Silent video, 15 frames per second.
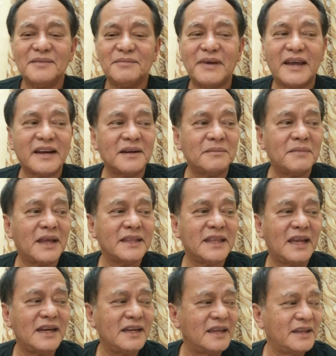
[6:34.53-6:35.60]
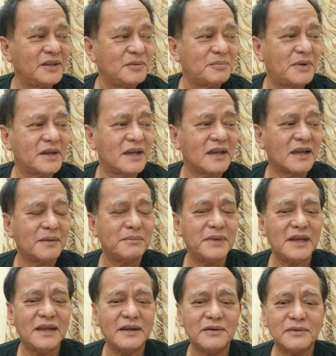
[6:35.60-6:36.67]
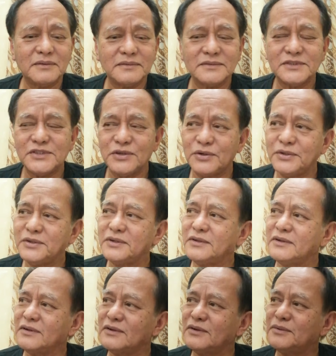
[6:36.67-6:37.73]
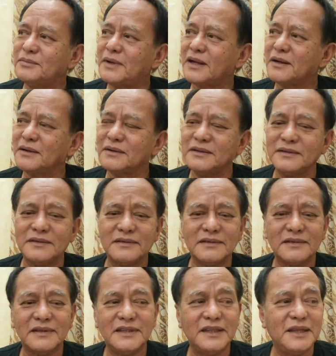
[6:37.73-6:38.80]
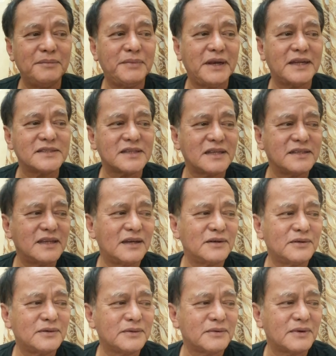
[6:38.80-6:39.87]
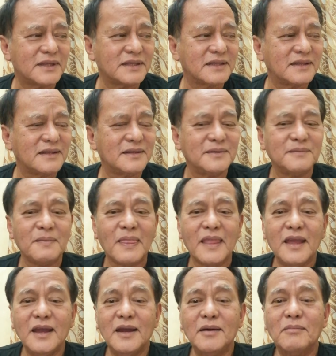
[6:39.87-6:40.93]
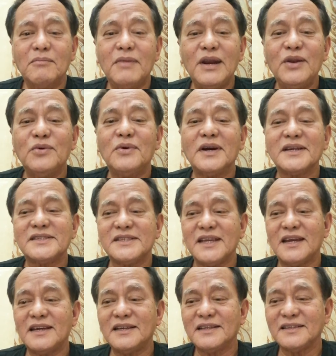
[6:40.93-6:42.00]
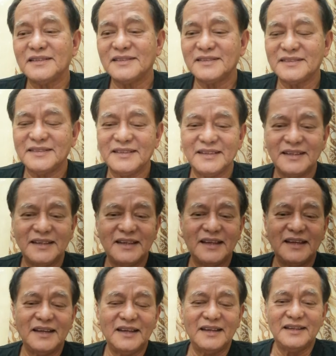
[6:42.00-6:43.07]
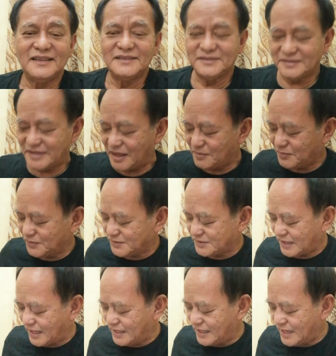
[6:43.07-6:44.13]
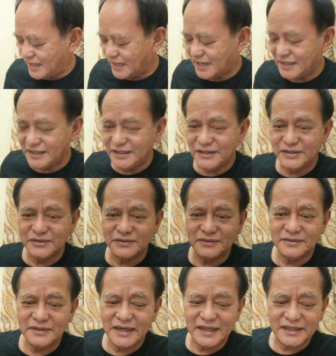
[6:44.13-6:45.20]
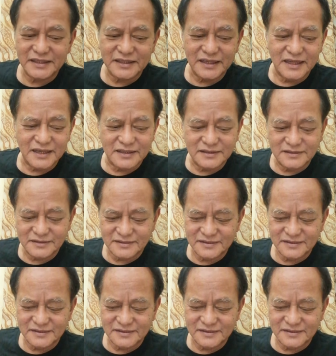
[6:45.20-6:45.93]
parang madalian yung pagkakabili ng short o parang hindi pinasadya o what maluwag siya. Tapos alanganin yung length niya